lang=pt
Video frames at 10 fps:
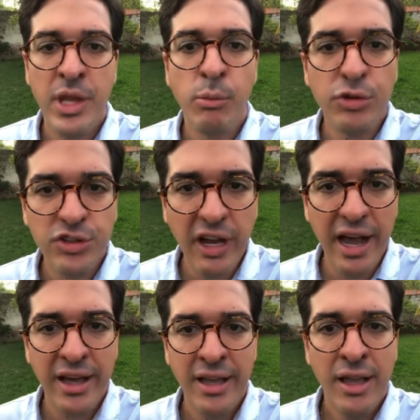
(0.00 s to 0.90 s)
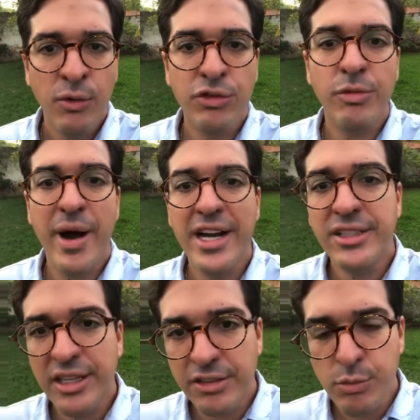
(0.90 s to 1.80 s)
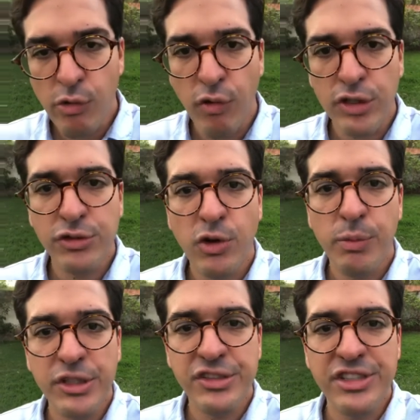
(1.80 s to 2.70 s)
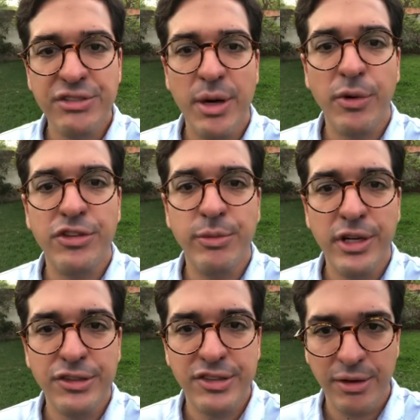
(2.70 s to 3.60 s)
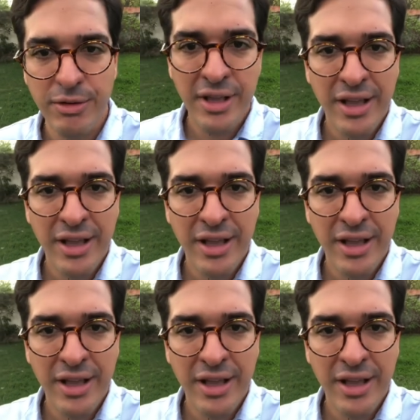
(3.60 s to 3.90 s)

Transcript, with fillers: buscar os mais de 10 mil votos que eu preciso na próxima eleição,